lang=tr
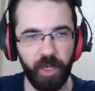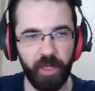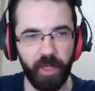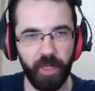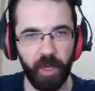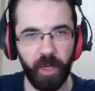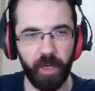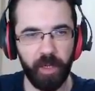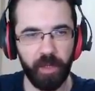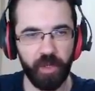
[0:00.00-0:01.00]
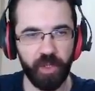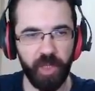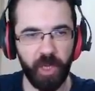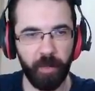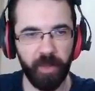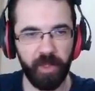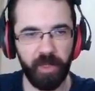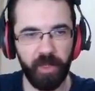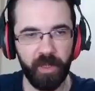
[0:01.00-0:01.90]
haydin haydin. Aha ışıklar kapandı.